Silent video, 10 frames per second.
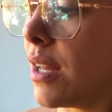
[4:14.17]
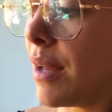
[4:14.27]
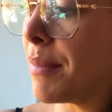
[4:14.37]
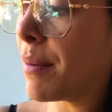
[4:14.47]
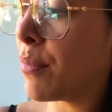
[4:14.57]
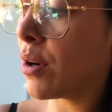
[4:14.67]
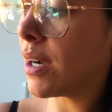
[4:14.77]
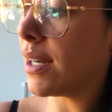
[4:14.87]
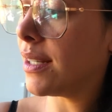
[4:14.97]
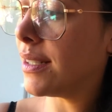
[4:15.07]
a minha
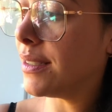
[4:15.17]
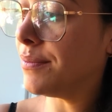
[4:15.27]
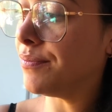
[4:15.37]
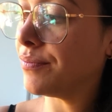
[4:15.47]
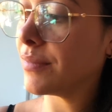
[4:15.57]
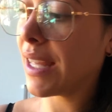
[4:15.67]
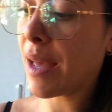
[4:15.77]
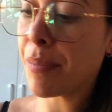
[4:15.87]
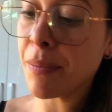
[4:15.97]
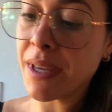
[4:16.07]
boca hum, é
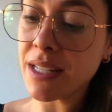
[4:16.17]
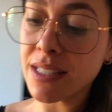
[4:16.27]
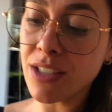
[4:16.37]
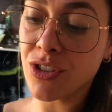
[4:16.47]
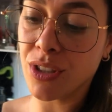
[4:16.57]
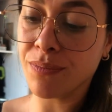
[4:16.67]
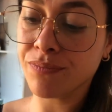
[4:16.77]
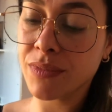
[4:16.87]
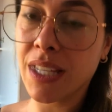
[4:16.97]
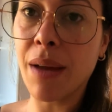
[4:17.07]
a primeira a sentir,
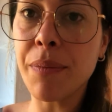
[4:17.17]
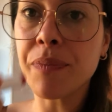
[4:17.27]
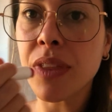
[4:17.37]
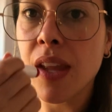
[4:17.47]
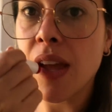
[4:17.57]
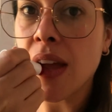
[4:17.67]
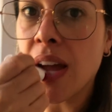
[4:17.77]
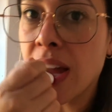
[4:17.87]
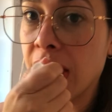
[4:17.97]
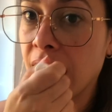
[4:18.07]
sabe?
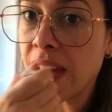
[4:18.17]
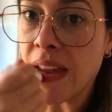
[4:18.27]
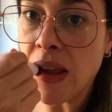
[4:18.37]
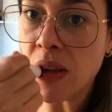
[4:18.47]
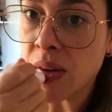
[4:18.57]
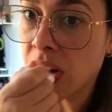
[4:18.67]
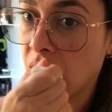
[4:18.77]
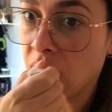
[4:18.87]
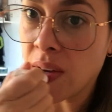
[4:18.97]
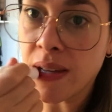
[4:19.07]
Aí, esse
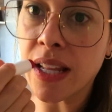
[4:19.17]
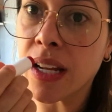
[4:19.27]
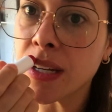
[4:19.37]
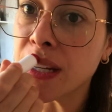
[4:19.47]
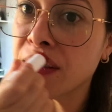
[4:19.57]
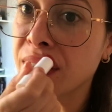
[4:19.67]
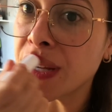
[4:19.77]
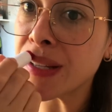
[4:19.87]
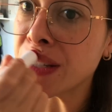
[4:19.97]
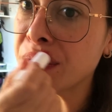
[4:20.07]
protetor aqui da
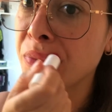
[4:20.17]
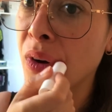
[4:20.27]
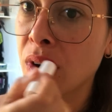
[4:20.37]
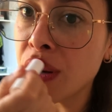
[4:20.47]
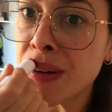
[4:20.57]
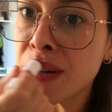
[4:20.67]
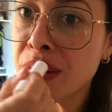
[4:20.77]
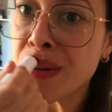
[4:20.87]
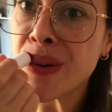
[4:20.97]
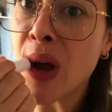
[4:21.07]
Nivea é tipo...
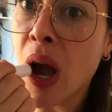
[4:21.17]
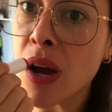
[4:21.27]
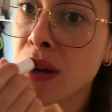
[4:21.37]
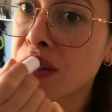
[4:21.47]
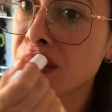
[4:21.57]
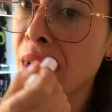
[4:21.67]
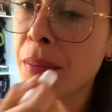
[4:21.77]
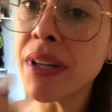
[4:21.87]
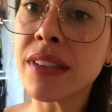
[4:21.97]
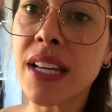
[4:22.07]
Não é
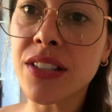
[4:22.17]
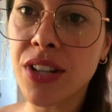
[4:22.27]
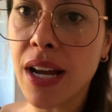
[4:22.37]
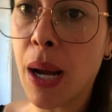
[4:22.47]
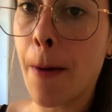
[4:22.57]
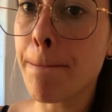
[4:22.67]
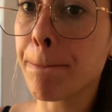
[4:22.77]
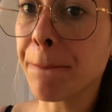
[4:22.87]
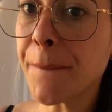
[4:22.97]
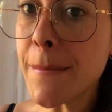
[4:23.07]
uma manteiga de cacau.
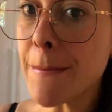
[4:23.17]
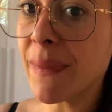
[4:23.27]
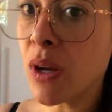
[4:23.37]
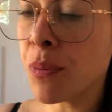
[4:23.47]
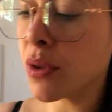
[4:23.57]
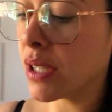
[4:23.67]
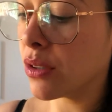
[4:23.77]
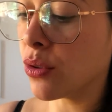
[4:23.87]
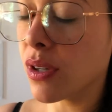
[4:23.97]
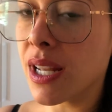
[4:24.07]
É um
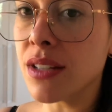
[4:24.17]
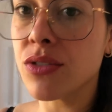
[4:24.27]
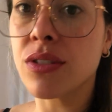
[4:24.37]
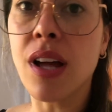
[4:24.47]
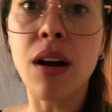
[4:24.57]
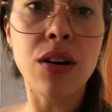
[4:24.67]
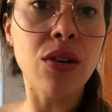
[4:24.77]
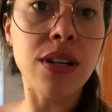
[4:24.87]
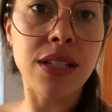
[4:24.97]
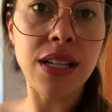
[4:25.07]
protetor que ele dá uma
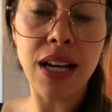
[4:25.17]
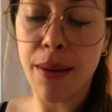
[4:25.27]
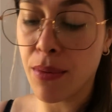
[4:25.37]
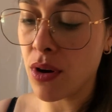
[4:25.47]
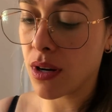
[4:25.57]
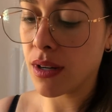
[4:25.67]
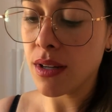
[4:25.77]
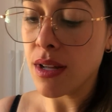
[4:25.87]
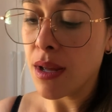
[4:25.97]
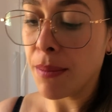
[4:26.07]
corzinha na boca.
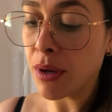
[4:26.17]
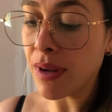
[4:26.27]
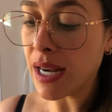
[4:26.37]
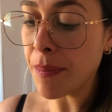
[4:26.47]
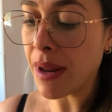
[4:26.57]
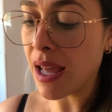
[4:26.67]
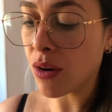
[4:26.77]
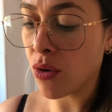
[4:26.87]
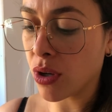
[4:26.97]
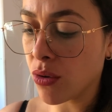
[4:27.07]
Mas não é nem pela
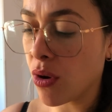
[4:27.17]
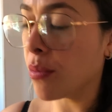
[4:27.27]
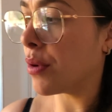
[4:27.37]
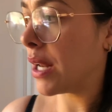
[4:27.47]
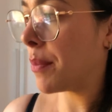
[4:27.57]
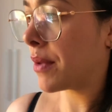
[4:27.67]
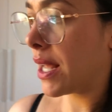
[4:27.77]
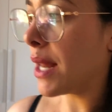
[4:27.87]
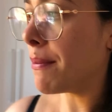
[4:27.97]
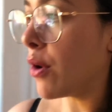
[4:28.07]
cor que eu compro ele, é porque
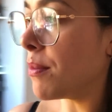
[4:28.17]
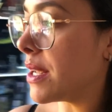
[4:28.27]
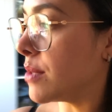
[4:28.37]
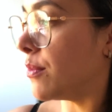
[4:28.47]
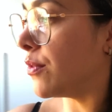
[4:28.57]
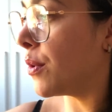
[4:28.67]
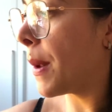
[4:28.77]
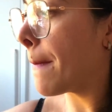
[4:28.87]
ele é bom mesmo, viu?